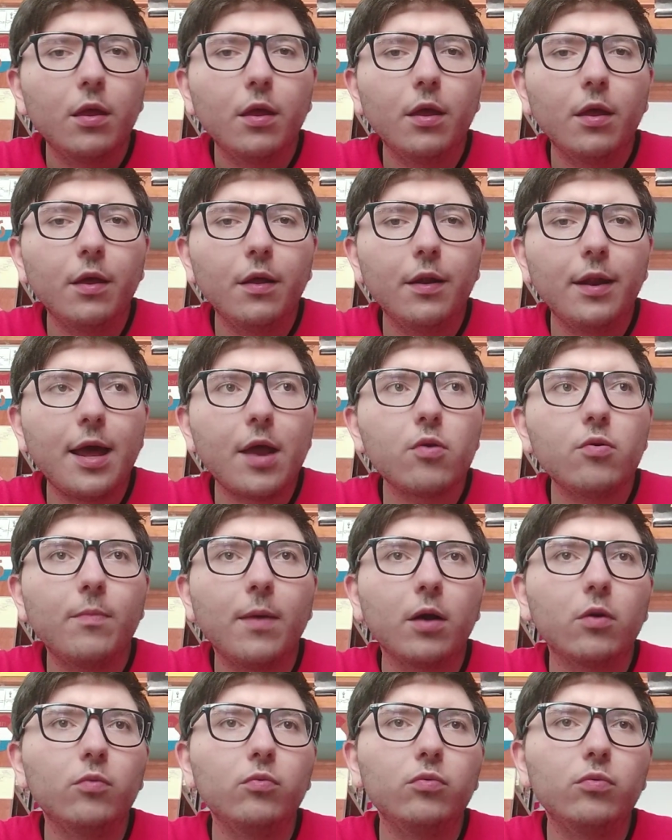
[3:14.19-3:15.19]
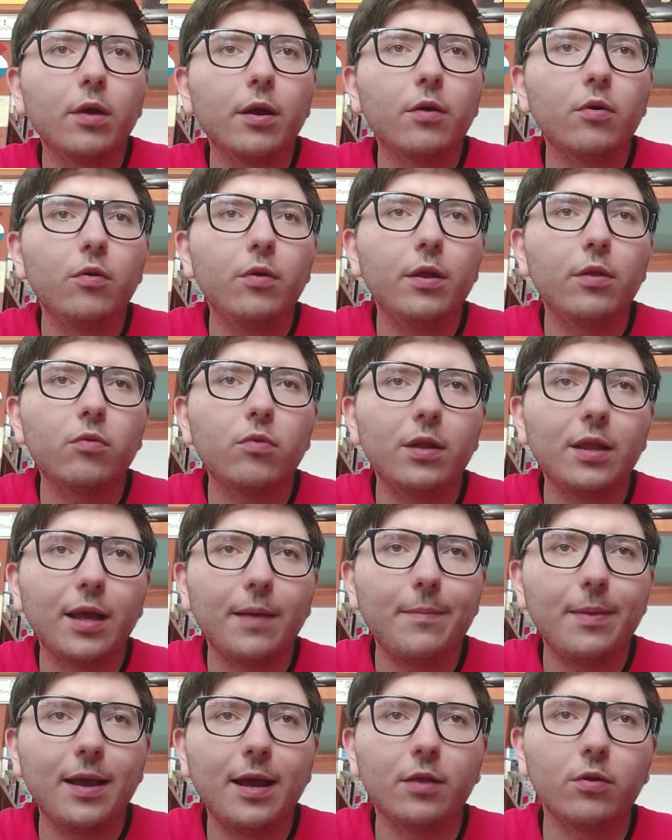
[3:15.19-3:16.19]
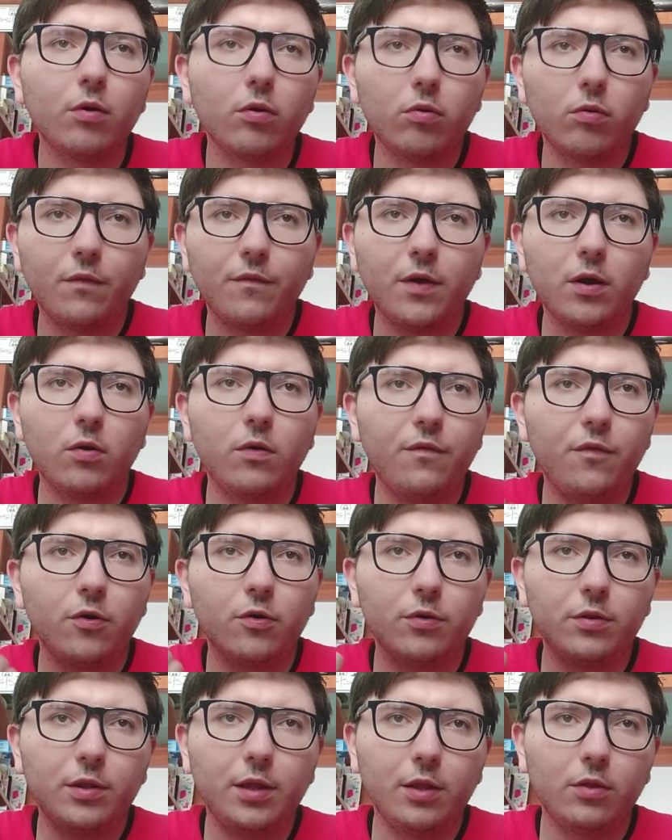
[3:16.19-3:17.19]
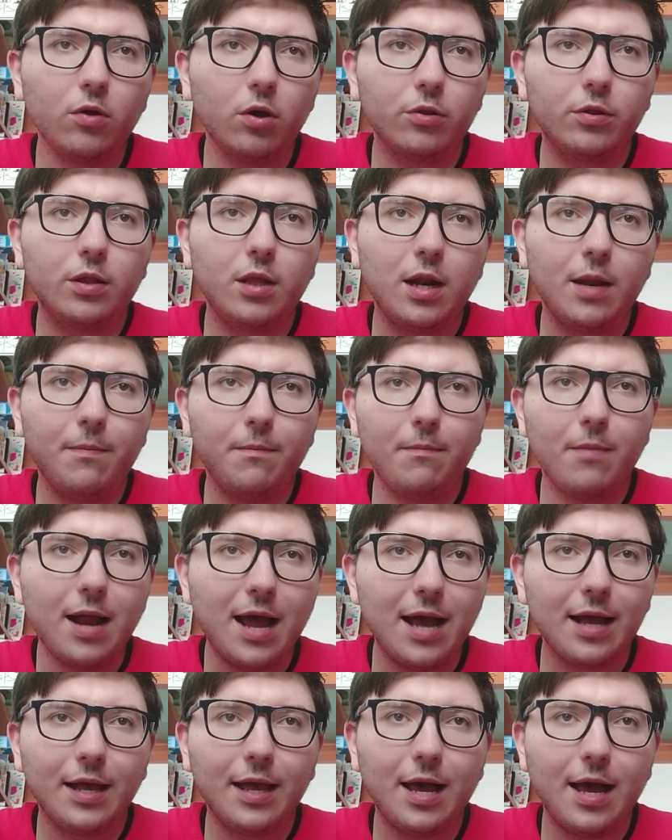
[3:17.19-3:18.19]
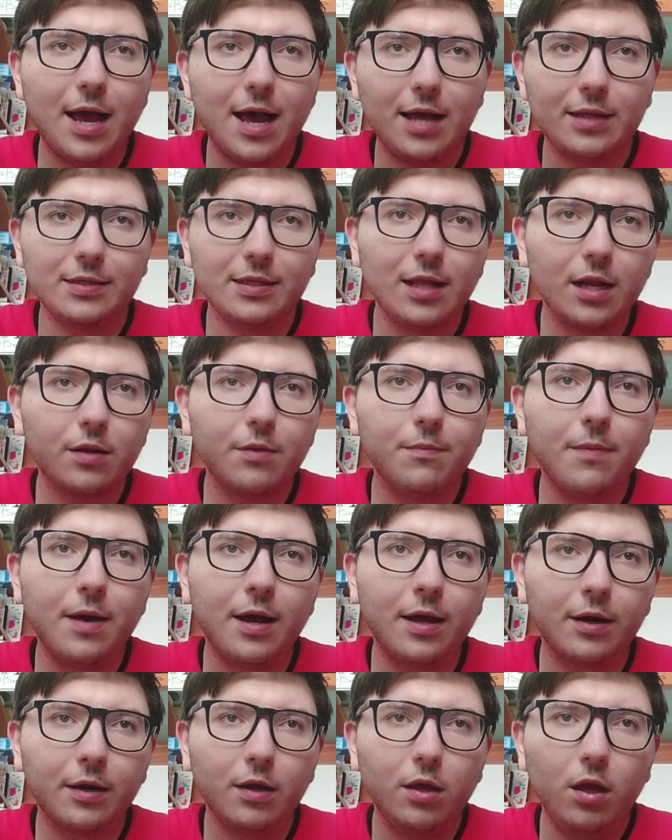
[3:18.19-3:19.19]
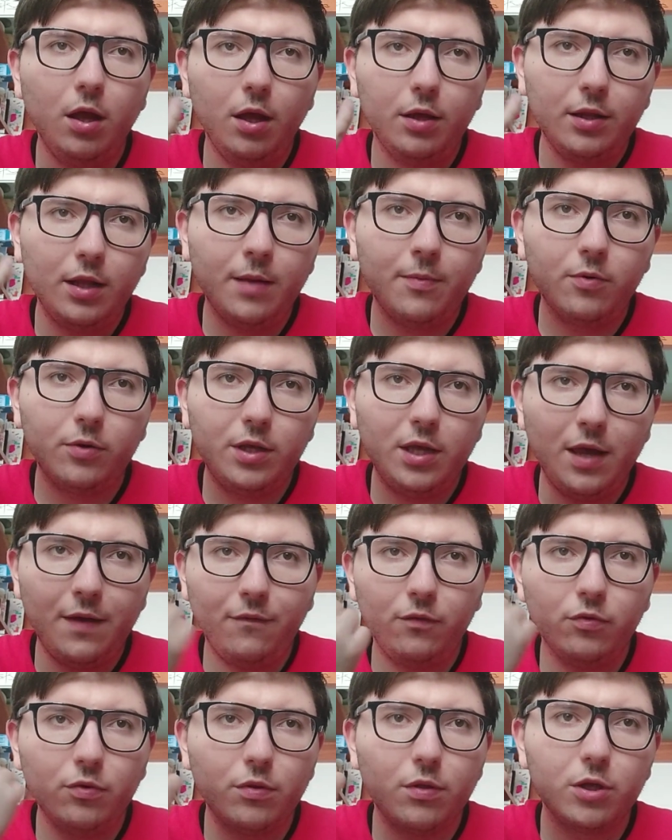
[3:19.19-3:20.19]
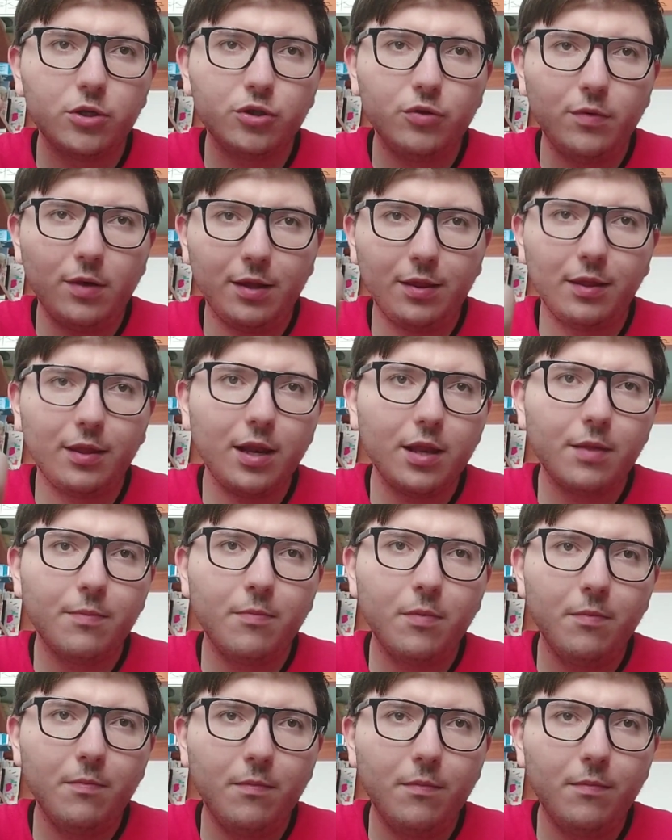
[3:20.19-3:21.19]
Eh, la Roma comunque con le squadre che ha beccato che sono Francoforte, Tottenham, Braga, Atatarkmar, Dinamo Kiev, Union San Giovanni, Atletic